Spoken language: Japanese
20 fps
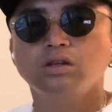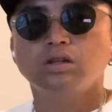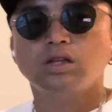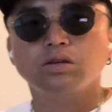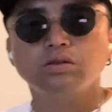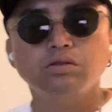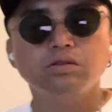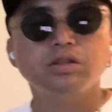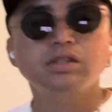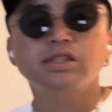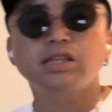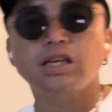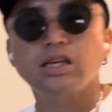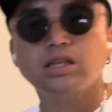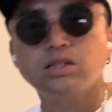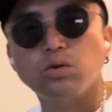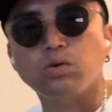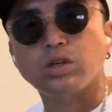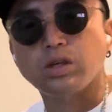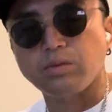空気清
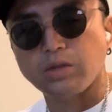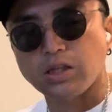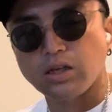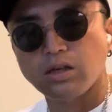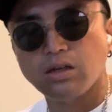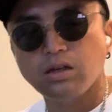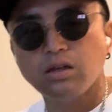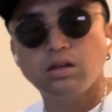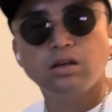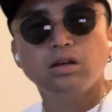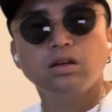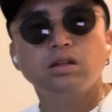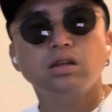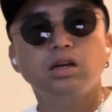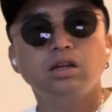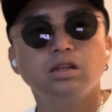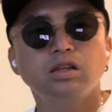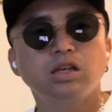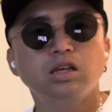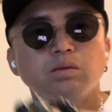浄機な
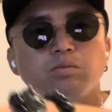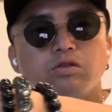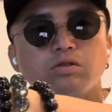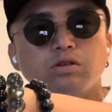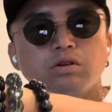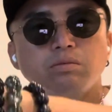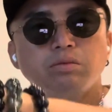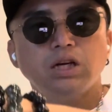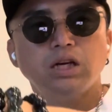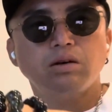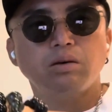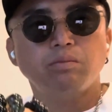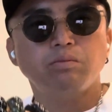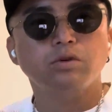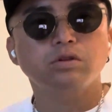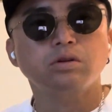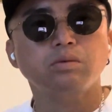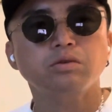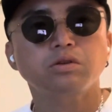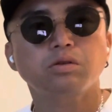ので僕の場合は
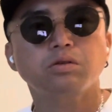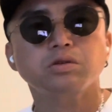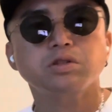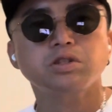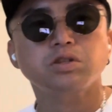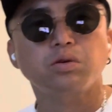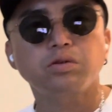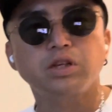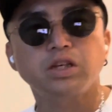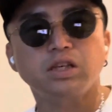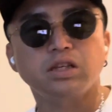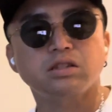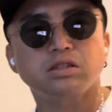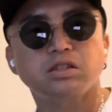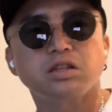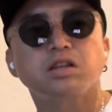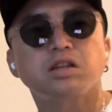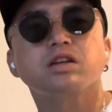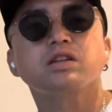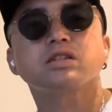もともとこっちオニキスし
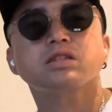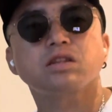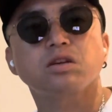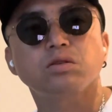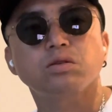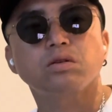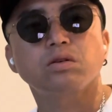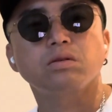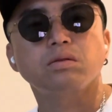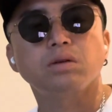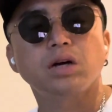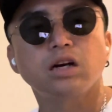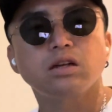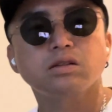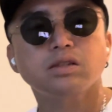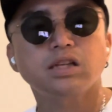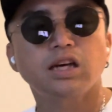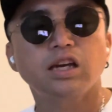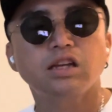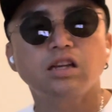てたんですけどあの
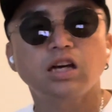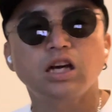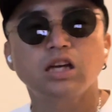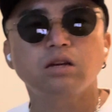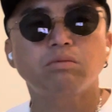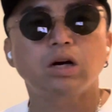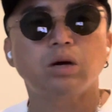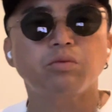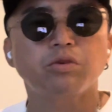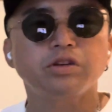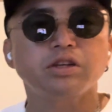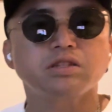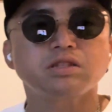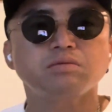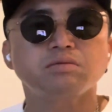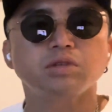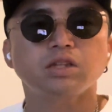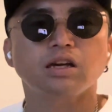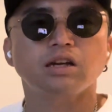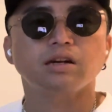最大の守り石
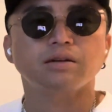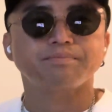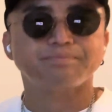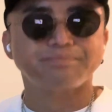みたいな